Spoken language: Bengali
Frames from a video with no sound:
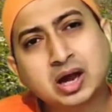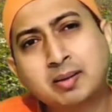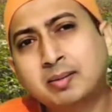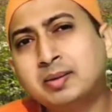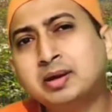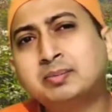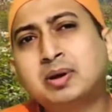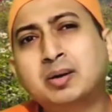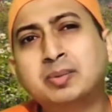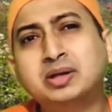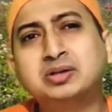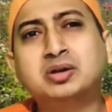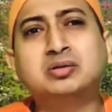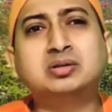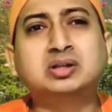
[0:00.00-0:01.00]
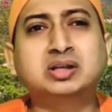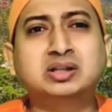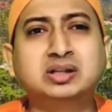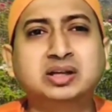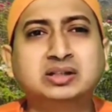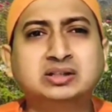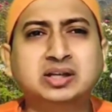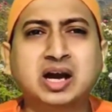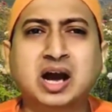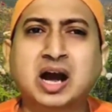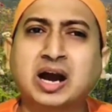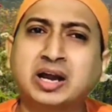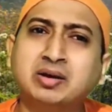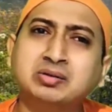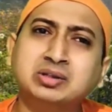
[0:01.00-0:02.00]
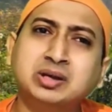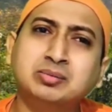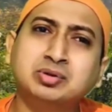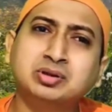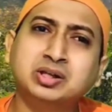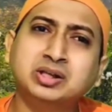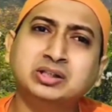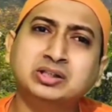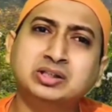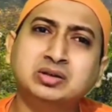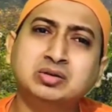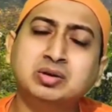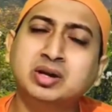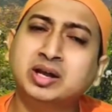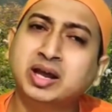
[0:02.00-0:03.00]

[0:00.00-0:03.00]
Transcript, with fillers: স্বাভাবিকভাবেই জগৎকে দেখছে আগেও যেমন দেখছিল